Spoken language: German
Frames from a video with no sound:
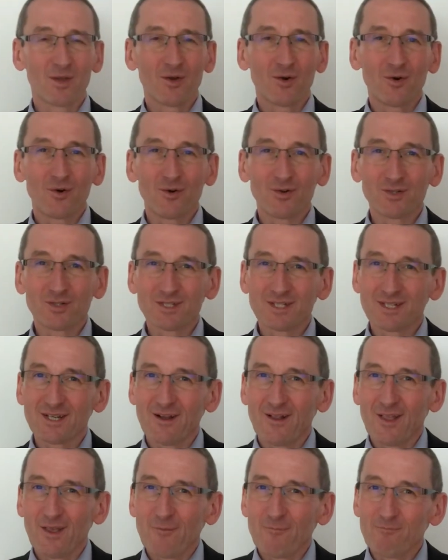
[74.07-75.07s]
Und
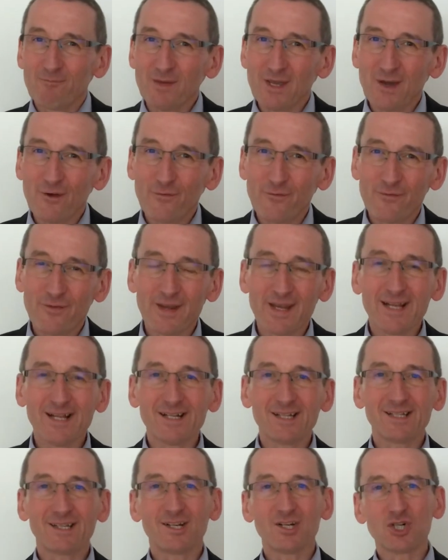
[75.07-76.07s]
mir
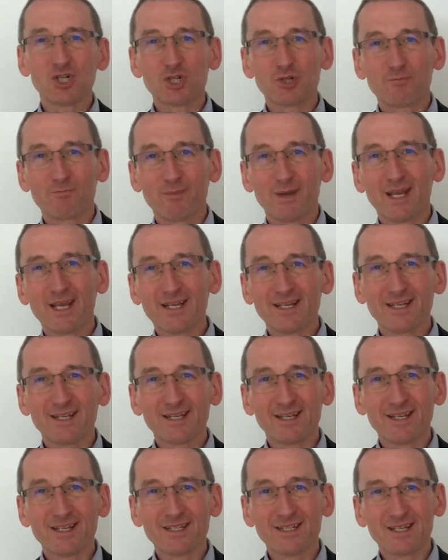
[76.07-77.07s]
fehlt dann später
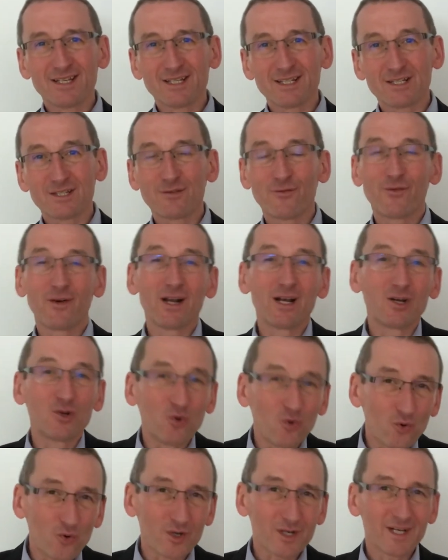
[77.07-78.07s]
dieses
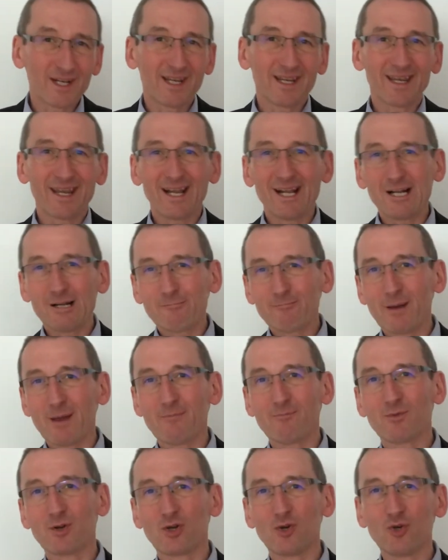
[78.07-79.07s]
verlorene Geld
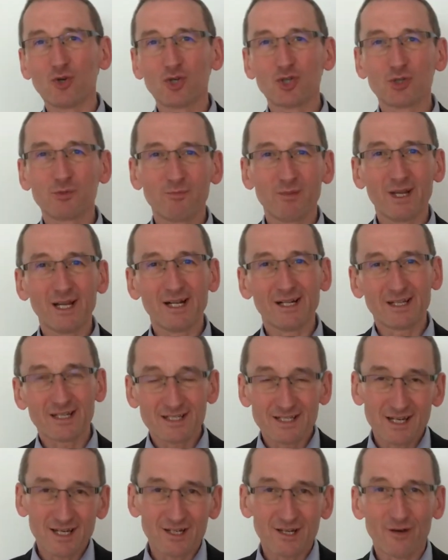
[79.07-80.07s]
beim Glücksspiel,
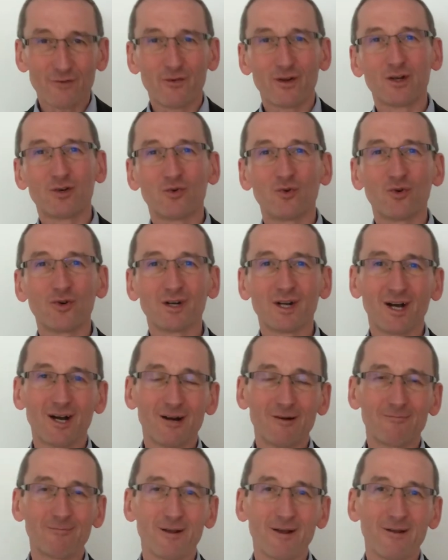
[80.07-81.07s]
das ich da verloren
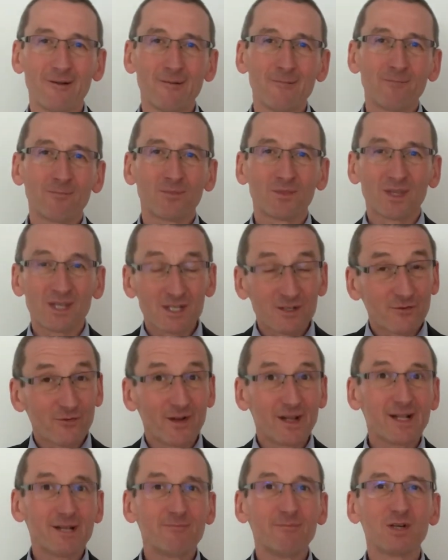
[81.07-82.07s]
habe, das
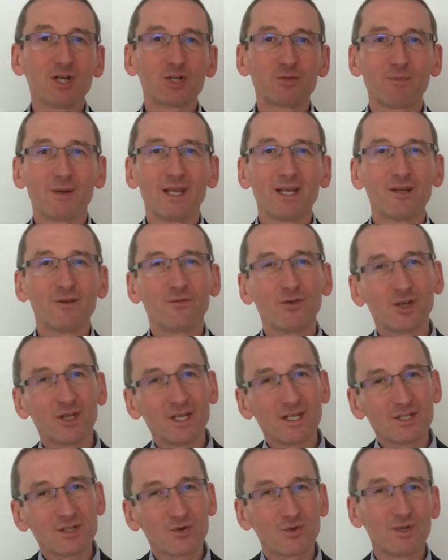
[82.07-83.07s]
fehlt mir später für
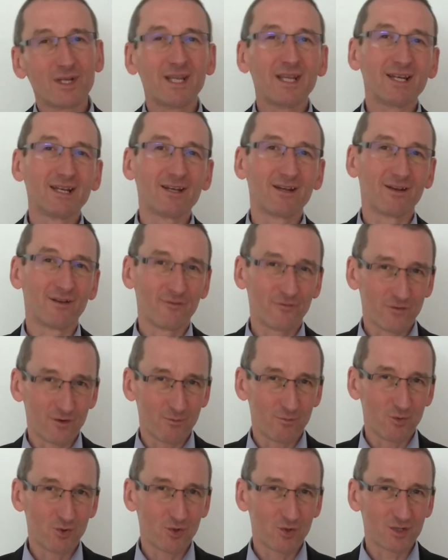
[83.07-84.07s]
den soliden
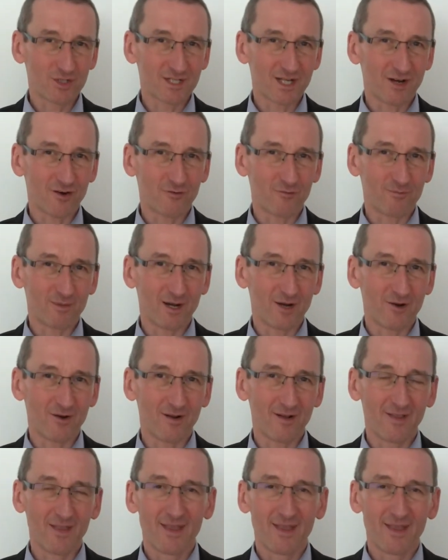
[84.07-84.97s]
Vermögensaufbau.